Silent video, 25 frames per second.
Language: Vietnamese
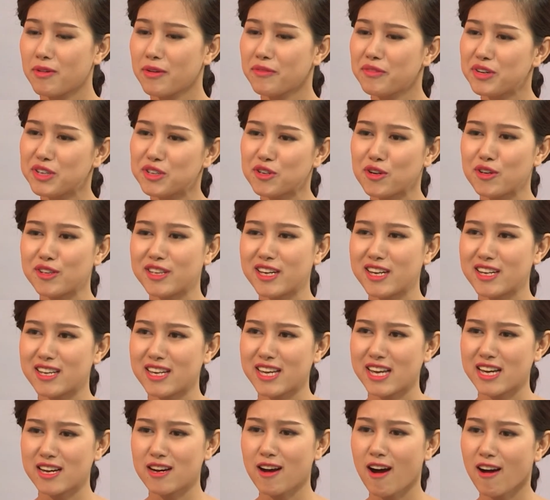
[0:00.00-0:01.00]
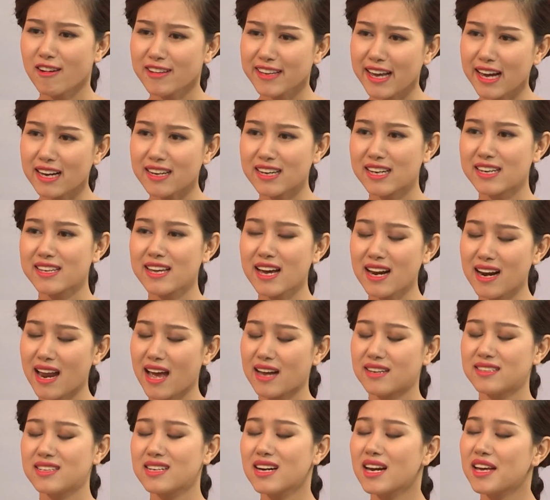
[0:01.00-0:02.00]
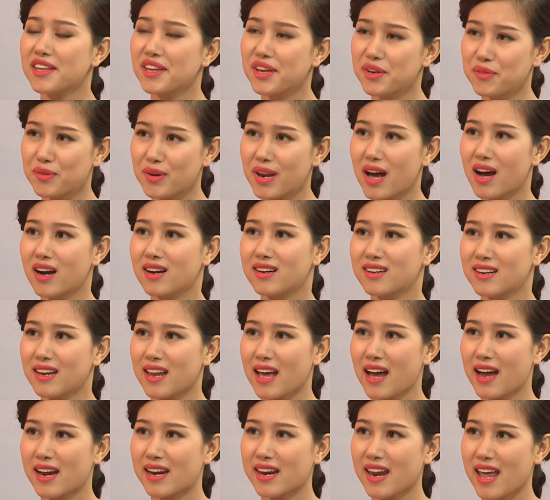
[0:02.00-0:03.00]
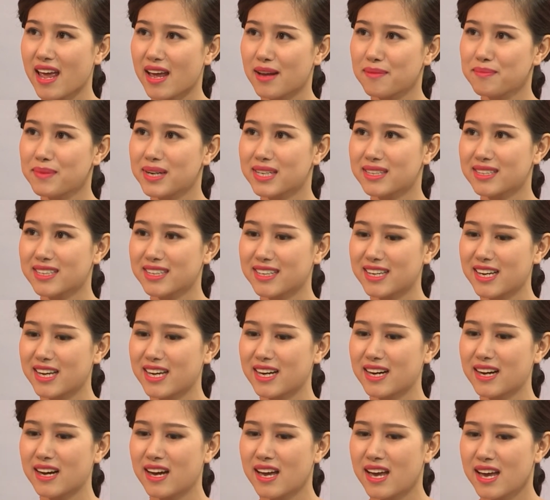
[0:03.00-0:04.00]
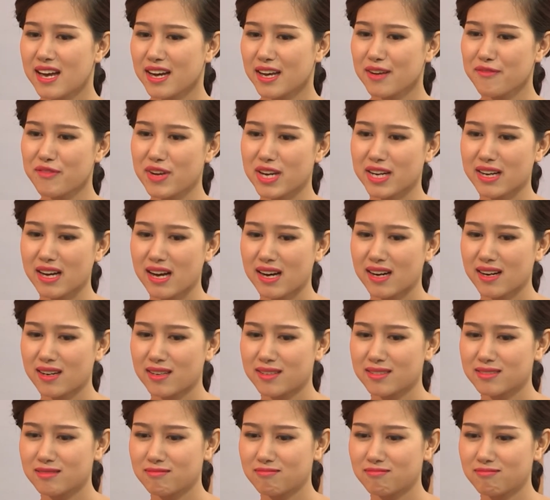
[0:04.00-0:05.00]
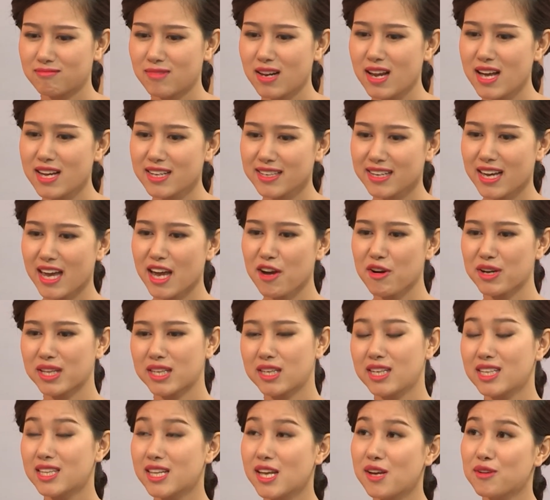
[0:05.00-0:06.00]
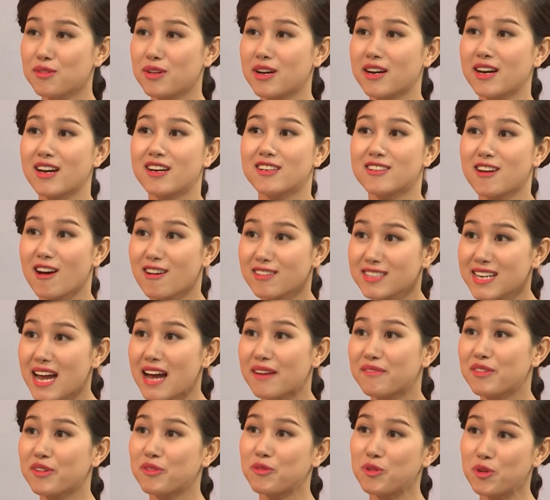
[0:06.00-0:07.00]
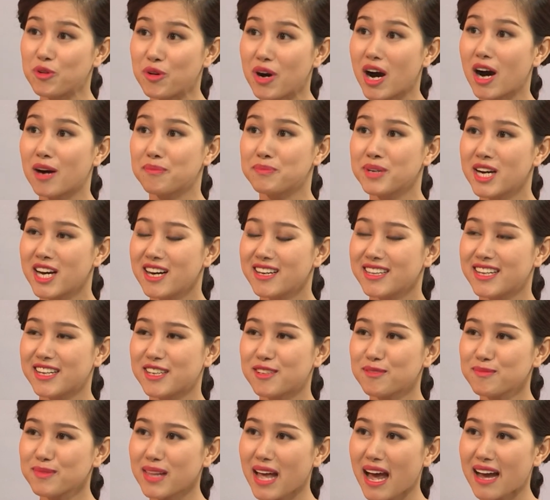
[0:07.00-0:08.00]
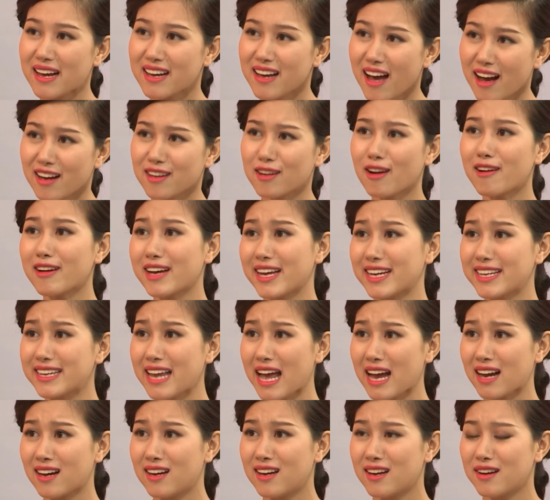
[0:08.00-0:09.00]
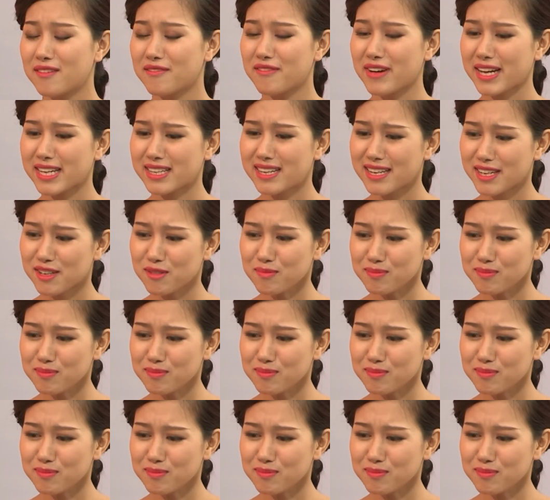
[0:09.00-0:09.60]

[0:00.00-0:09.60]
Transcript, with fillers: vừa rồi thì chị có nhắc đi nhắc lại rất là nhiều lần là để mà thực hiện cái việc à, lên kế hoạch chi tiêu thật là rõ ràng và phù hợp thì ừ. chúng ta cần có kỹ năng vậy thì chúng